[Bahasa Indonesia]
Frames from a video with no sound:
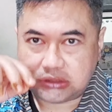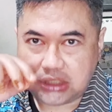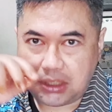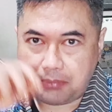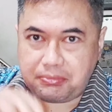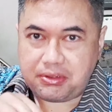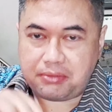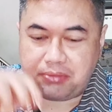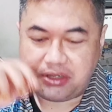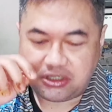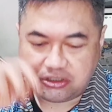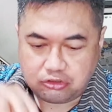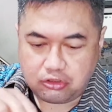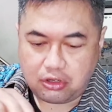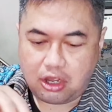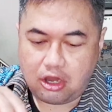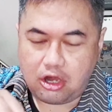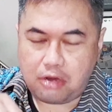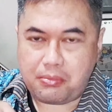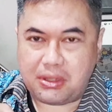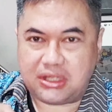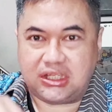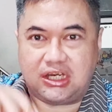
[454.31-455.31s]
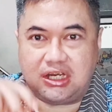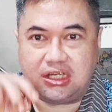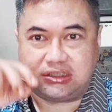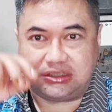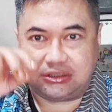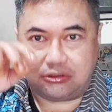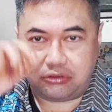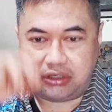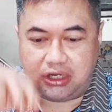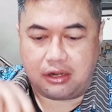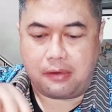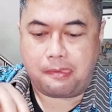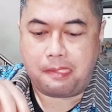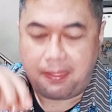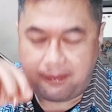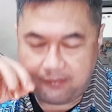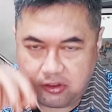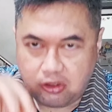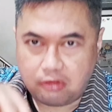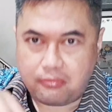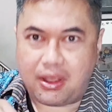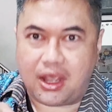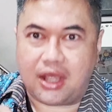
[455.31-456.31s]
sampai besok kalau masih ada nasi kuning,
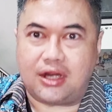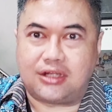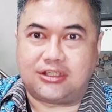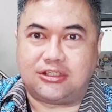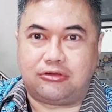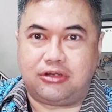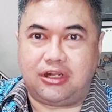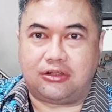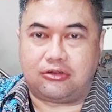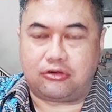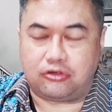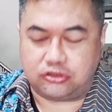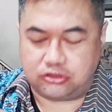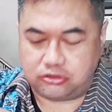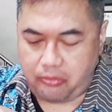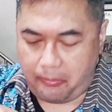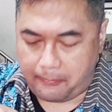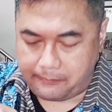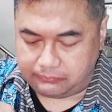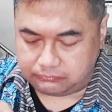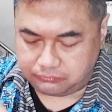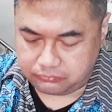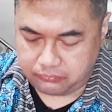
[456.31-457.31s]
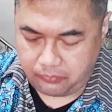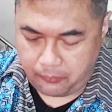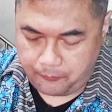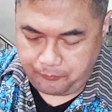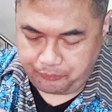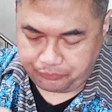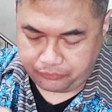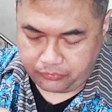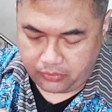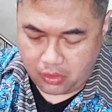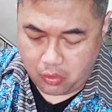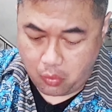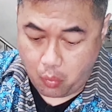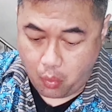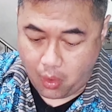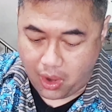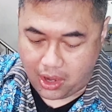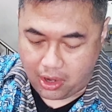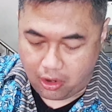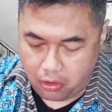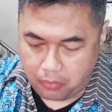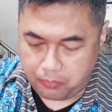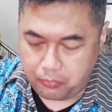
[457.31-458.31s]
ya makan nasi kuning terus.
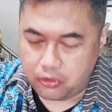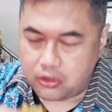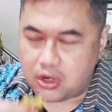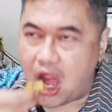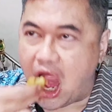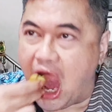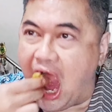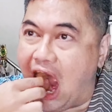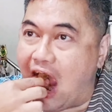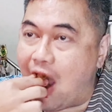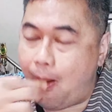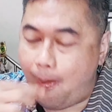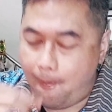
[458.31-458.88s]
Walaupun